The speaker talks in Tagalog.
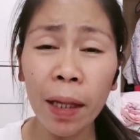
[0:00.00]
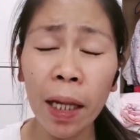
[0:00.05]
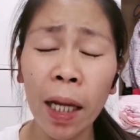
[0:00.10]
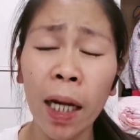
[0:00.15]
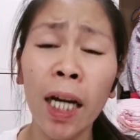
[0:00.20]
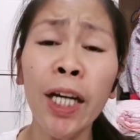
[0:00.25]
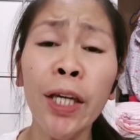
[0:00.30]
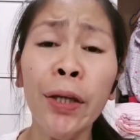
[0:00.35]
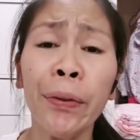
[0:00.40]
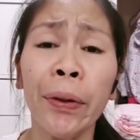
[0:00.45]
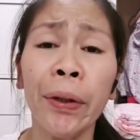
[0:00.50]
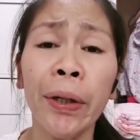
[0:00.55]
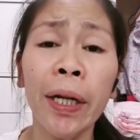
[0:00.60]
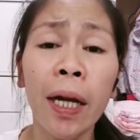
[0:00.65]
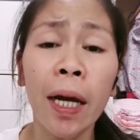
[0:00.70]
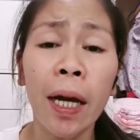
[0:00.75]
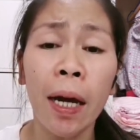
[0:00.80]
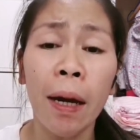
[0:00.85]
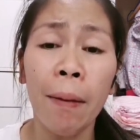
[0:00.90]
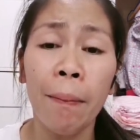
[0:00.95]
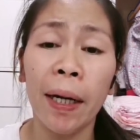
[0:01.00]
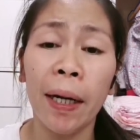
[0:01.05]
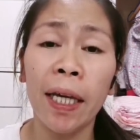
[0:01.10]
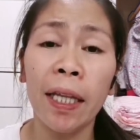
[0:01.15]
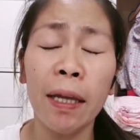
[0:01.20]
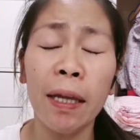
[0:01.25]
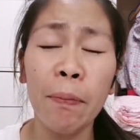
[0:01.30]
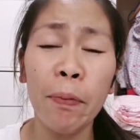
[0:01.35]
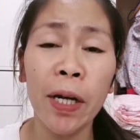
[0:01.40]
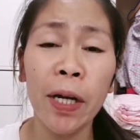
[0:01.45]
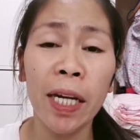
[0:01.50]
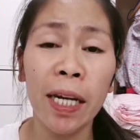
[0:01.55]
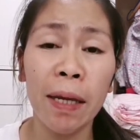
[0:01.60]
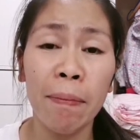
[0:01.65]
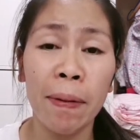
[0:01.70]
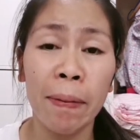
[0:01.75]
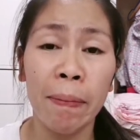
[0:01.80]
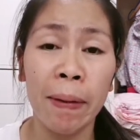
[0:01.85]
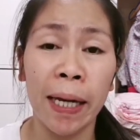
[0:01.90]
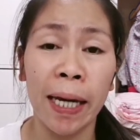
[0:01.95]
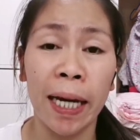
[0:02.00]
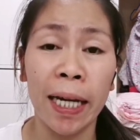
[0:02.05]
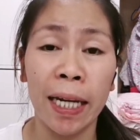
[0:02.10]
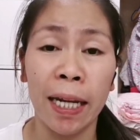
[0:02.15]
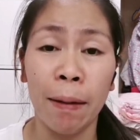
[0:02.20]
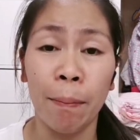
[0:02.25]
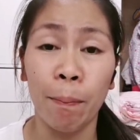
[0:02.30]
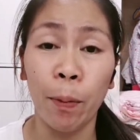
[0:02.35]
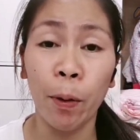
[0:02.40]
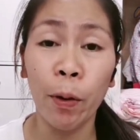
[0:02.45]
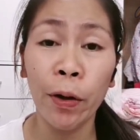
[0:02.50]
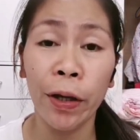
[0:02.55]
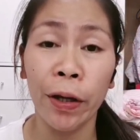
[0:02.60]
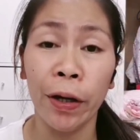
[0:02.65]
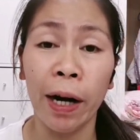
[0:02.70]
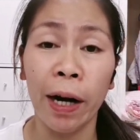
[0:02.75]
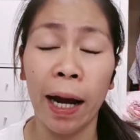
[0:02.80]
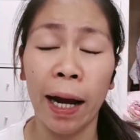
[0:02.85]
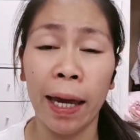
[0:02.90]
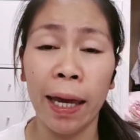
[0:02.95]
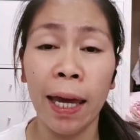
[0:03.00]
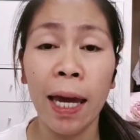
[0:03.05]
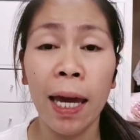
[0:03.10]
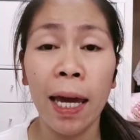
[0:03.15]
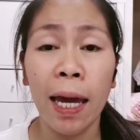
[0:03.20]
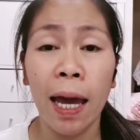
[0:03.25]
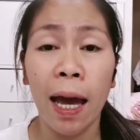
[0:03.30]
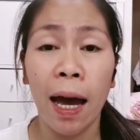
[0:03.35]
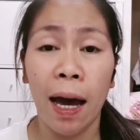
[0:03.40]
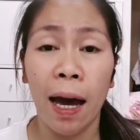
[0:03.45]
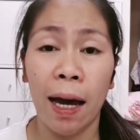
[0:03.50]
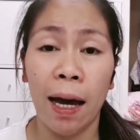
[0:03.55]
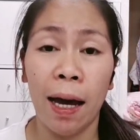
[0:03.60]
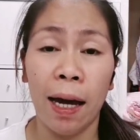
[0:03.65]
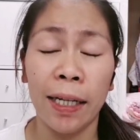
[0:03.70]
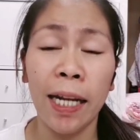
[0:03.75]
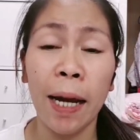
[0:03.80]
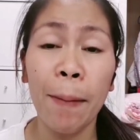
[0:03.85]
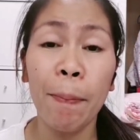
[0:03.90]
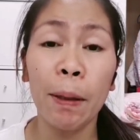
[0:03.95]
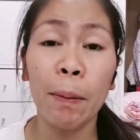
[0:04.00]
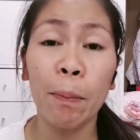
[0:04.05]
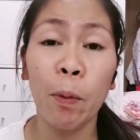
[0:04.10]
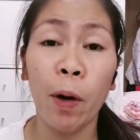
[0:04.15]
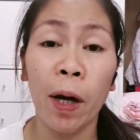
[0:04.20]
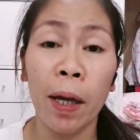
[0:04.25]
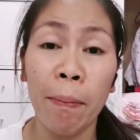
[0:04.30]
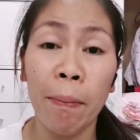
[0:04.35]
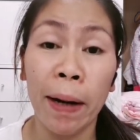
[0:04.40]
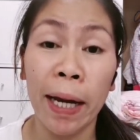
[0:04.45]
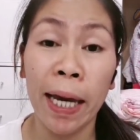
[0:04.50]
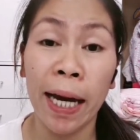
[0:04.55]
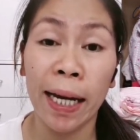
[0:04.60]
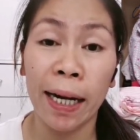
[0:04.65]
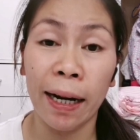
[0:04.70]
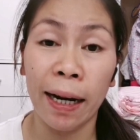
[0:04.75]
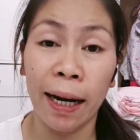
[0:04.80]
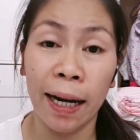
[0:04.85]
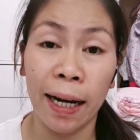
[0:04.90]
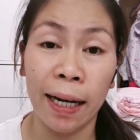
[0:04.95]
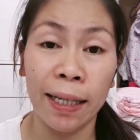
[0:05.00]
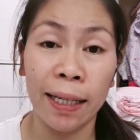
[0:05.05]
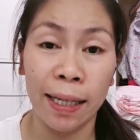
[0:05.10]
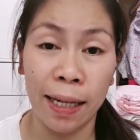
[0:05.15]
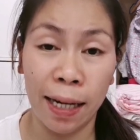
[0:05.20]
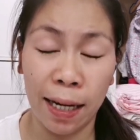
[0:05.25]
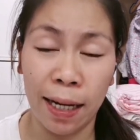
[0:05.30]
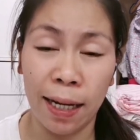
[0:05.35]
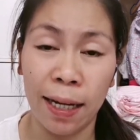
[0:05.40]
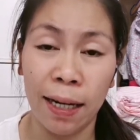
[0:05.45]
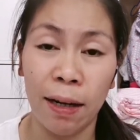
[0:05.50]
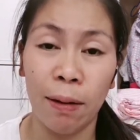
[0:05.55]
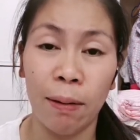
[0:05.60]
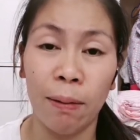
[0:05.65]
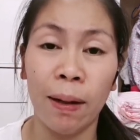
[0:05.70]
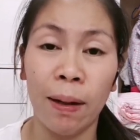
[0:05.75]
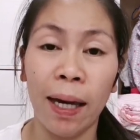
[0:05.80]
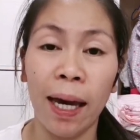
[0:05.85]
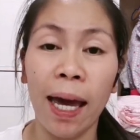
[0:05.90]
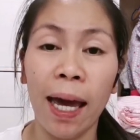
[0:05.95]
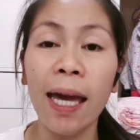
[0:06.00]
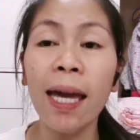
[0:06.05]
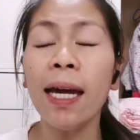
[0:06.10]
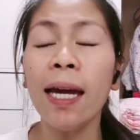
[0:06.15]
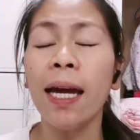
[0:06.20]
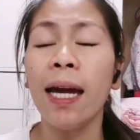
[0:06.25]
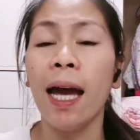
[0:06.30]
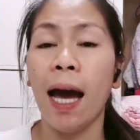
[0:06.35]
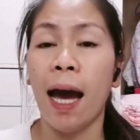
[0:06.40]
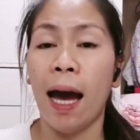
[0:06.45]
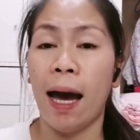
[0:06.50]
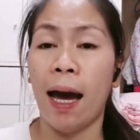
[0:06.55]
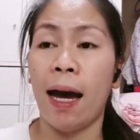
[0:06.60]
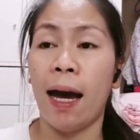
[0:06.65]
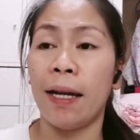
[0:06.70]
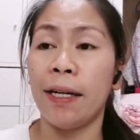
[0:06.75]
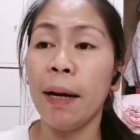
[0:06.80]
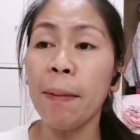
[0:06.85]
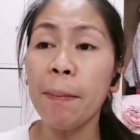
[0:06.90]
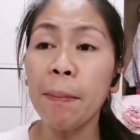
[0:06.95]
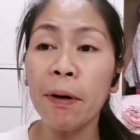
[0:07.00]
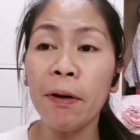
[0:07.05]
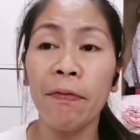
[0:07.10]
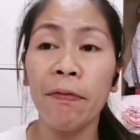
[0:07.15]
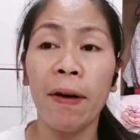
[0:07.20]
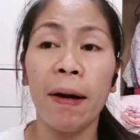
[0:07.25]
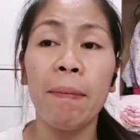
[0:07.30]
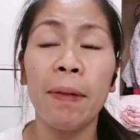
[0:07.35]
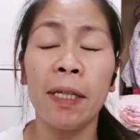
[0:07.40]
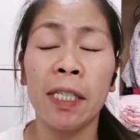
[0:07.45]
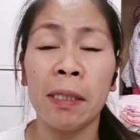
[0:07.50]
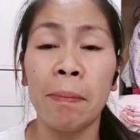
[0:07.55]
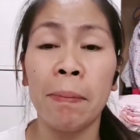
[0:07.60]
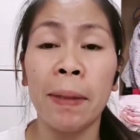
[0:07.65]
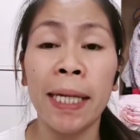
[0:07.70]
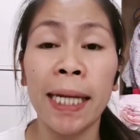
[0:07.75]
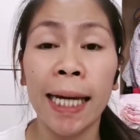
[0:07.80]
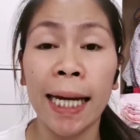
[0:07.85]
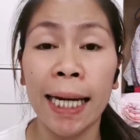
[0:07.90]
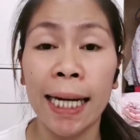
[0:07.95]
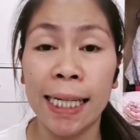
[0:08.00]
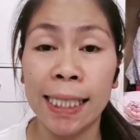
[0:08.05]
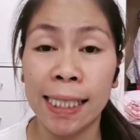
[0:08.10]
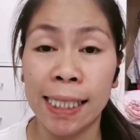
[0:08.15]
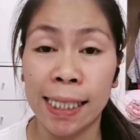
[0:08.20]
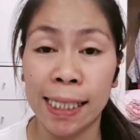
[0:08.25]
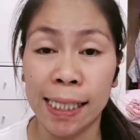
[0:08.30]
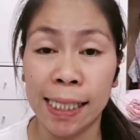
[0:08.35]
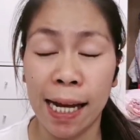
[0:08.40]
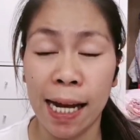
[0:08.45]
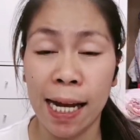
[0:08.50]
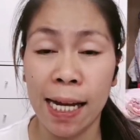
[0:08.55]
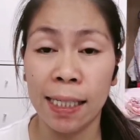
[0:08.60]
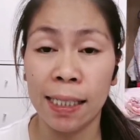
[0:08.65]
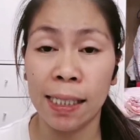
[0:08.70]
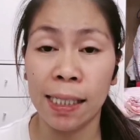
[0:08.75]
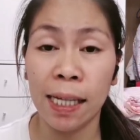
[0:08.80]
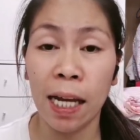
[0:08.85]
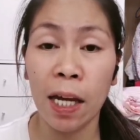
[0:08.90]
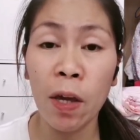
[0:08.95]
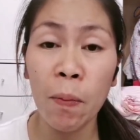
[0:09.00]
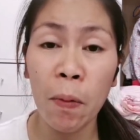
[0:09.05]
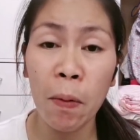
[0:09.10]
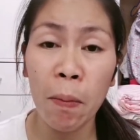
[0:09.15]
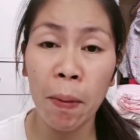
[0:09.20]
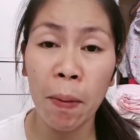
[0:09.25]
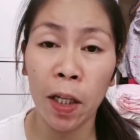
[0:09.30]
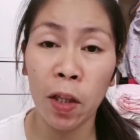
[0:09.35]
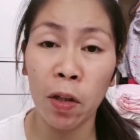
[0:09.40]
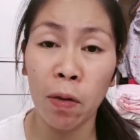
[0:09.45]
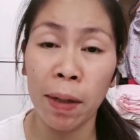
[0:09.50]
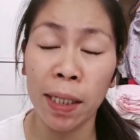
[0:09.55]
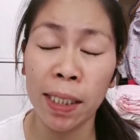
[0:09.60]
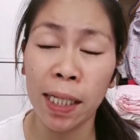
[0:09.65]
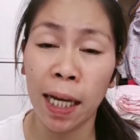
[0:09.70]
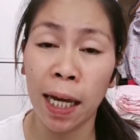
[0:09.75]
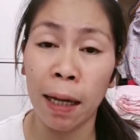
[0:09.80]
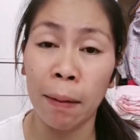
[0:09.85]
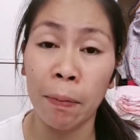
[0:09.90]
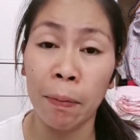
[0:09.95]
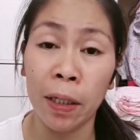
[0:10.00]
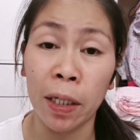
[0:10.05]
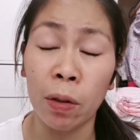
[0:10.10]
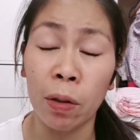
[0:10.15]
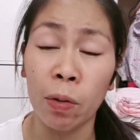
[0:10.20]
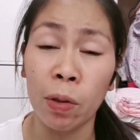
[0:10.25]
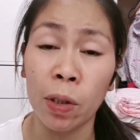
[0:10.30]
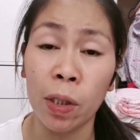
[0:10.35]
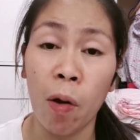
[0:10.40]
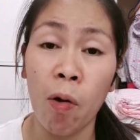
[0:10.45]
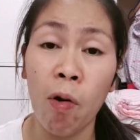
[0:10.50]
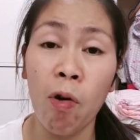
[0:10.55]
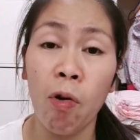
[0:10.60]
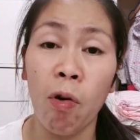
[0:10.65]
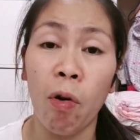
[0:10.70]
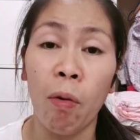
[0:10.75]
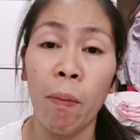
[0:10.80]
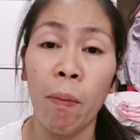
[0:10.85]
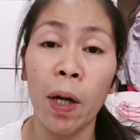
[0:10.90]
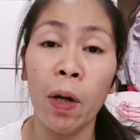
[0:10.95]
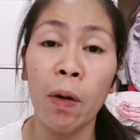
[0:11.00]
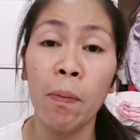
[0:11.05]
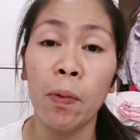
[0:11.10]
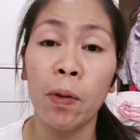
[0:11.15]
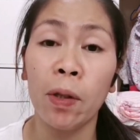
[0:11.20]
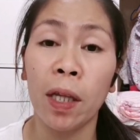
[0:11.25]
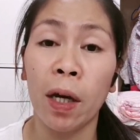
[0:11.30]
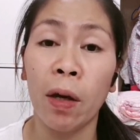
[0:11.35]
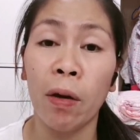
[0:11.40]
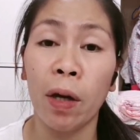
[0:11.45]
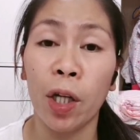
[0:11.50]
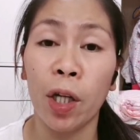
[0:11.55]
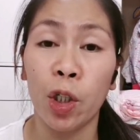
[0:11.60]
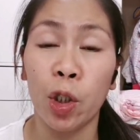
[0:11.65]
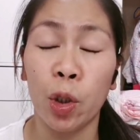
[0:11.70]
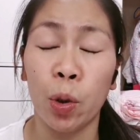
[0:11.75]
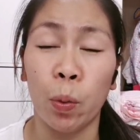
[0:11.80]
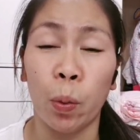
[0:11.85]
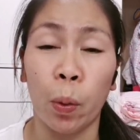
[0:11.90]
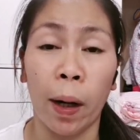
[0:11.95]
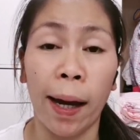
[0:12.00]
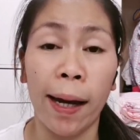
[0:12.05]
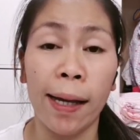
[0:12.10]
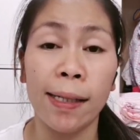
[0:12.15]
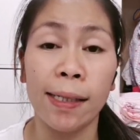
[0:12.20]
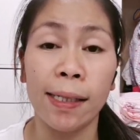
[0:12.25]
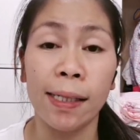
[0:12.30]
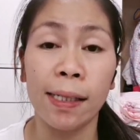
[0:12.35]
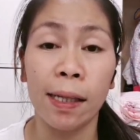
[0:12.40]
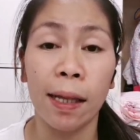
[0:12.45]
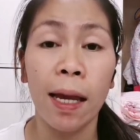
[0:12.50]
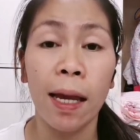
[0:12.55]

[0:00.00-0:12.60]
Ngayon, pag hindi po yan ibibigay ng employer ay uh, dapat po ay bayaran kanya. Okay? Uh, number 5 is medical assistance. Tayo po mga domestic helper dito sa Hong Kong, mayroon po tayong insurance.